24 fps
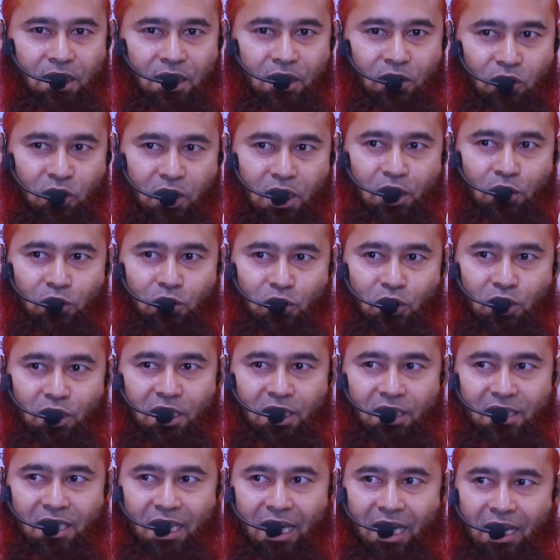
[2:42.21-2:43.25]
কিন্তু কেউ
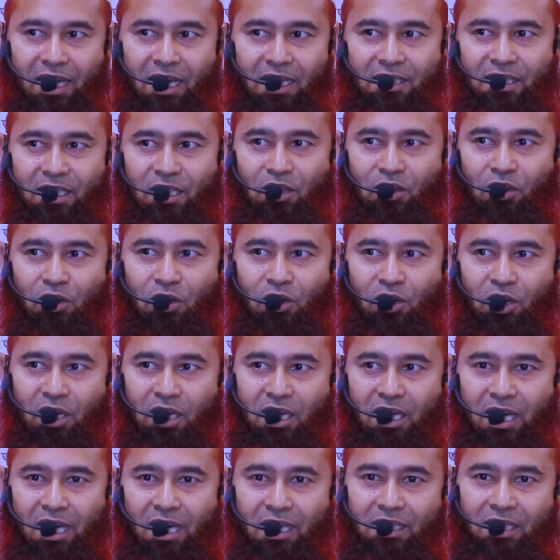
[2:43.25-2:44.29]
যদি সালাতের
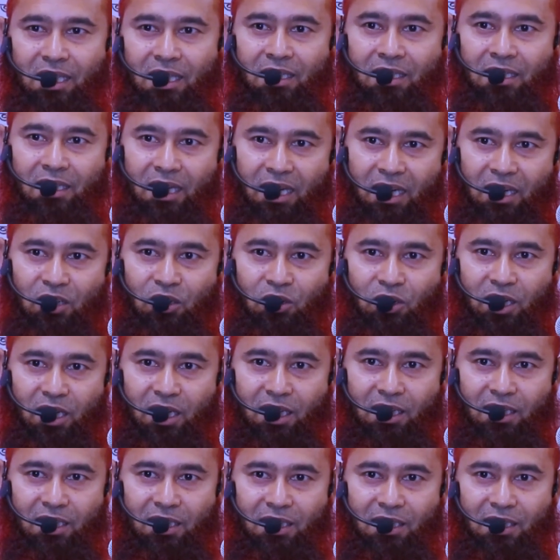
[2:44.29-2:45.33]
হক আদায় না
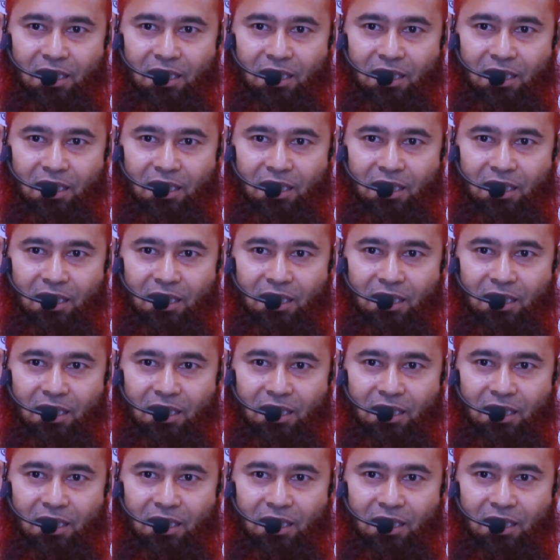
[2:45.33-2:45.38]
করে